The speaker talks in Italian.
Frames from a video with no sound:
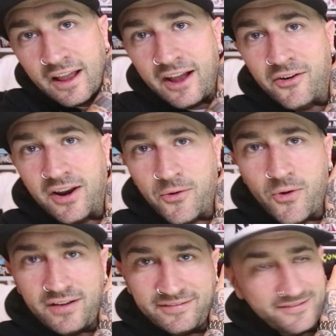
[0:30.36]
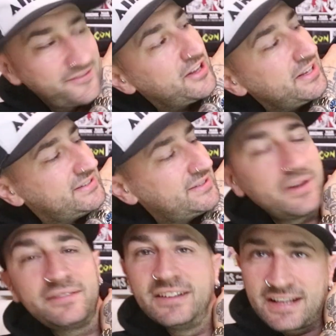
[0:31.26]
Eccola qua,
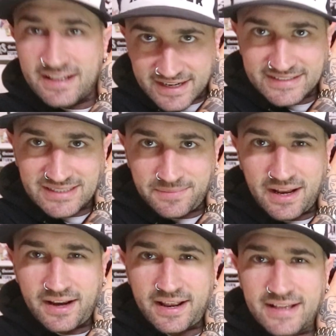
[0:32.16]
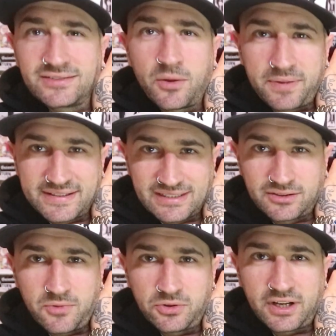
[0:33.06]
fighissima, grazie mille rega, ho
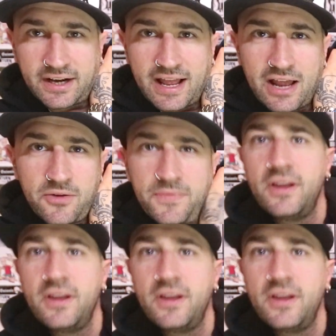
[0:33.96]
apprezzato molto il regalo